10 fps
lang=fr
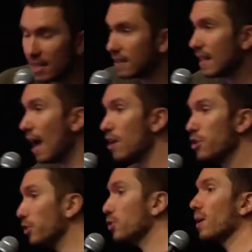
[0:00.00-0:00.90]
C'était un
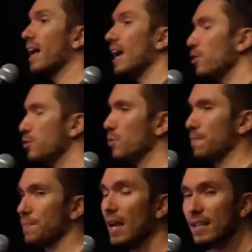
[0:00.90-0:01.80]
lieu de
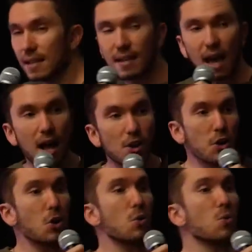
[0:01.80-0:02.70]
réunion. C'était un lieu